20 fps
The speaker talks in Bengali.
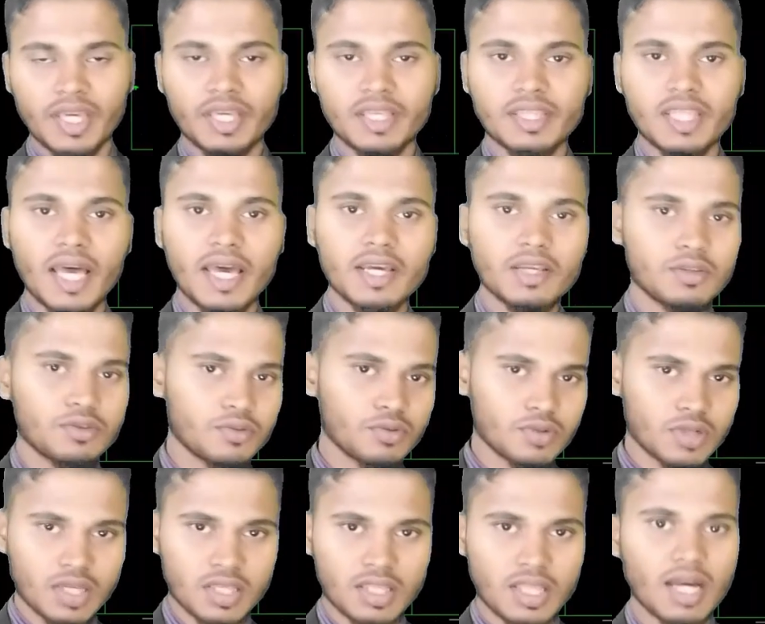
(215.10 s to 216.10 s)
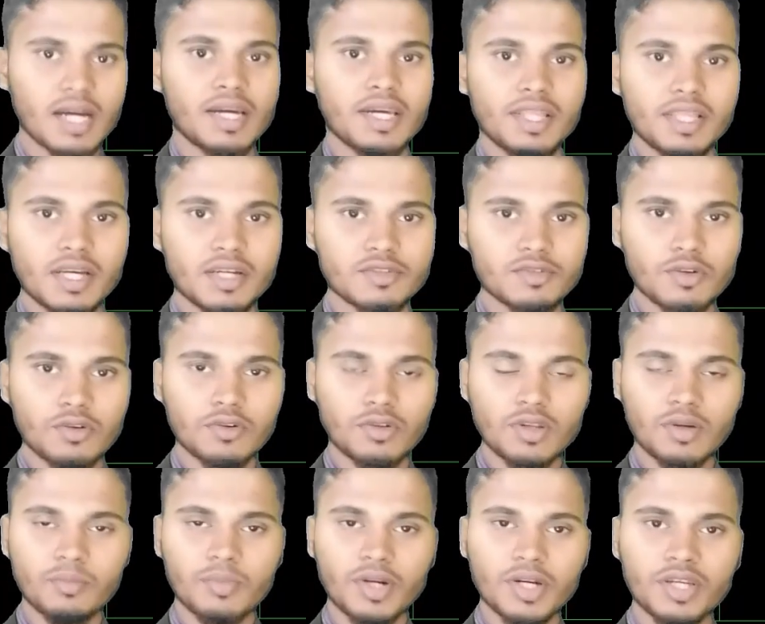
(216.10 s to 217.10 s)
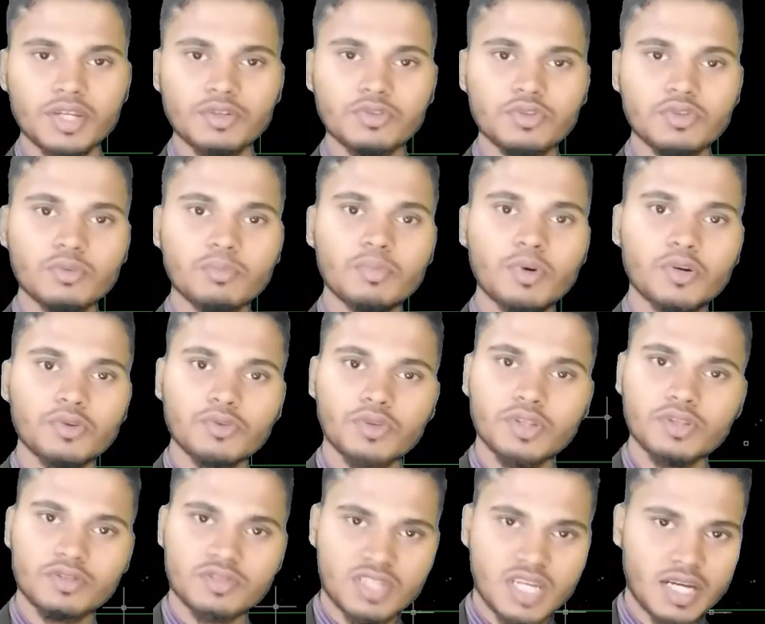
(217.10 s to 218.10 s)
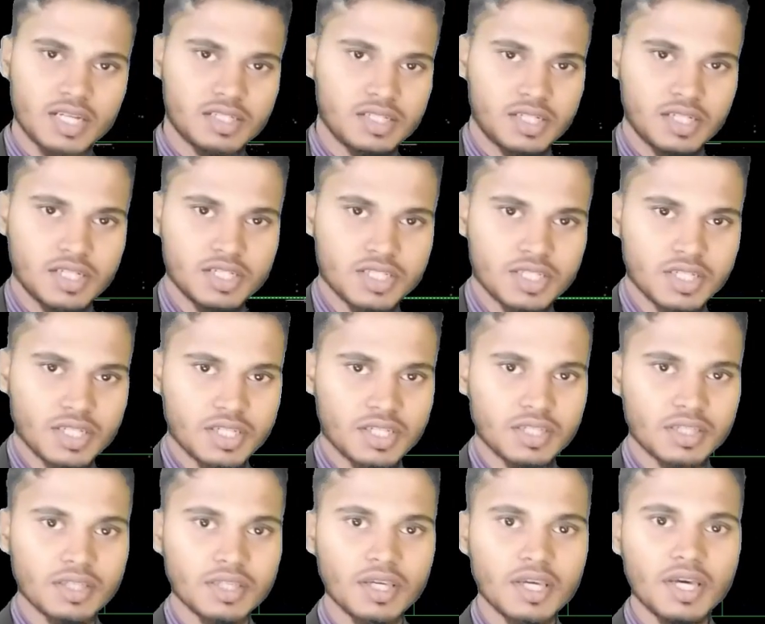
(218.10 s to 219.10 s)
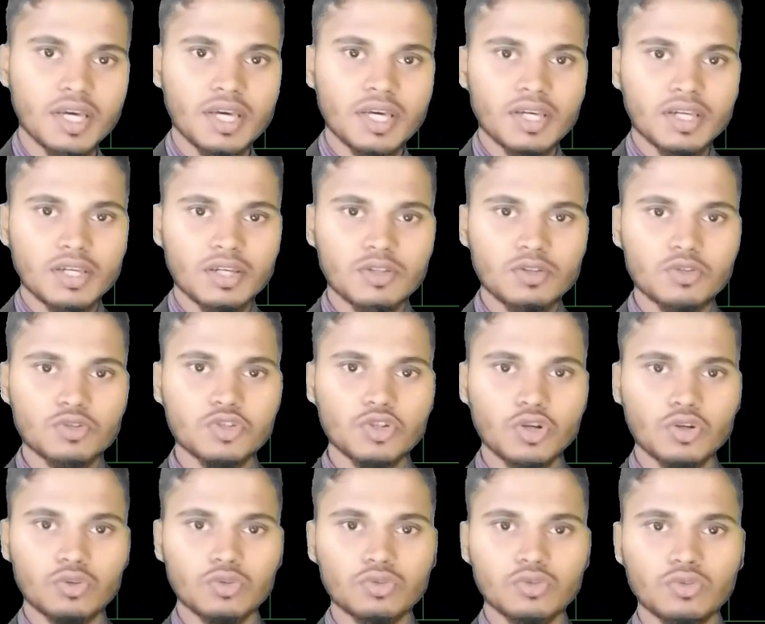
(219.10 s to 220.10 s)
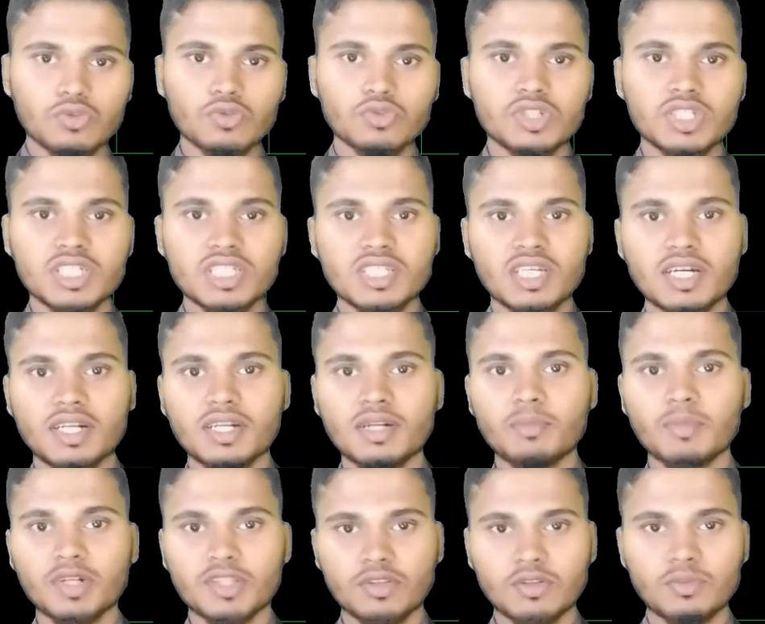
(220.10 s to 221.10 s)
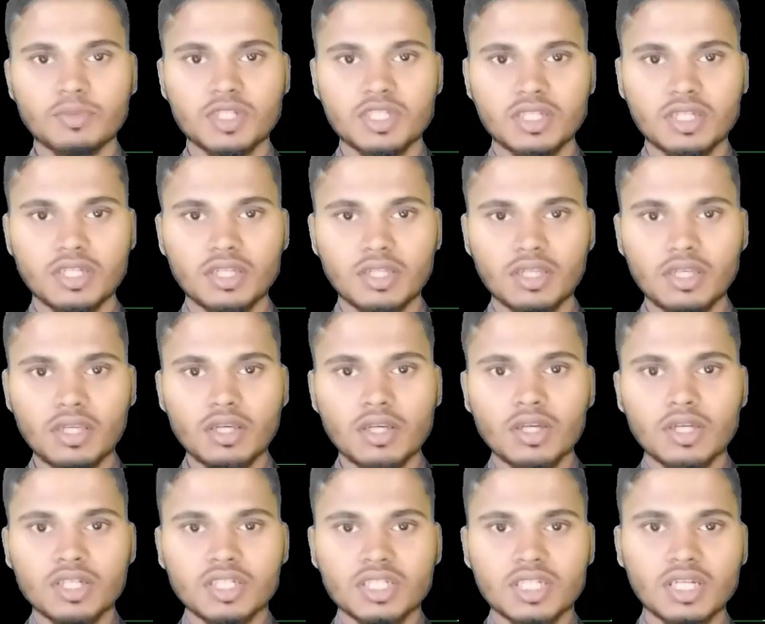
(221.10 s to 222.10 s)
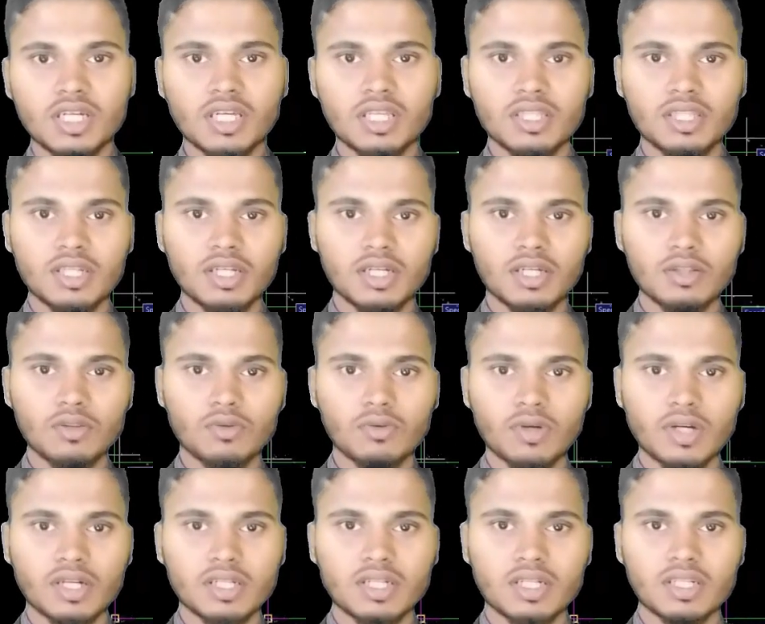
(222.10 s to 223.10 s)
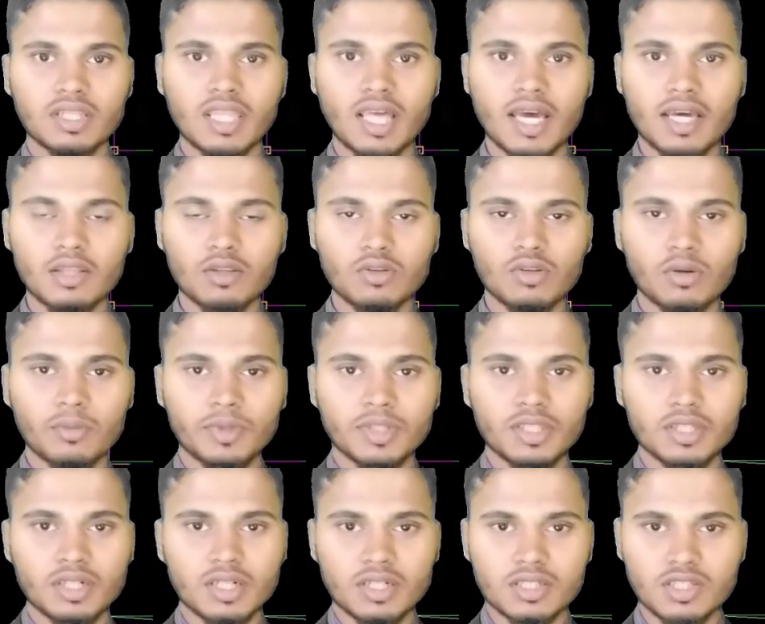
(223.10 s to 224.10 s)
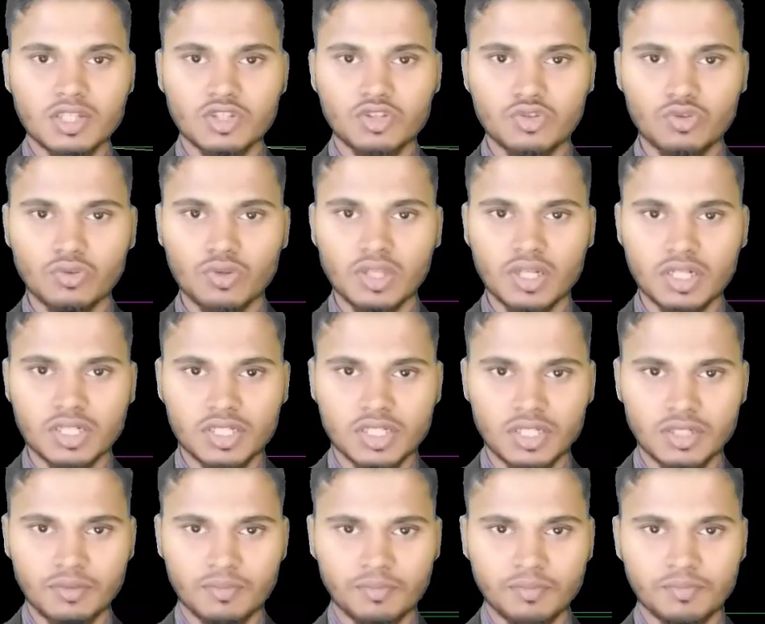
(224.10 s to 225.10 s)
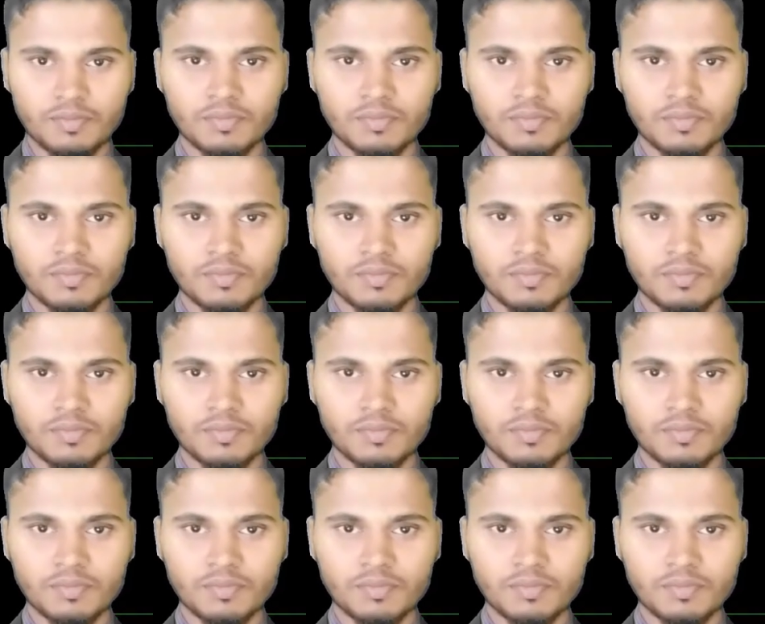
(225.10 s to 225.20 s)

এই দায়িত্বটা থাকে না যখন আমরা ইউটিউব বা অন্যান্য সাইট থেকে শিখি কিন্তু যখন কোনো টিচারের মাধ্যমে শিখি সেক্ষেত্রে কিন্তু একটা দায়িত্ব আমাদের কাছে চলে আসে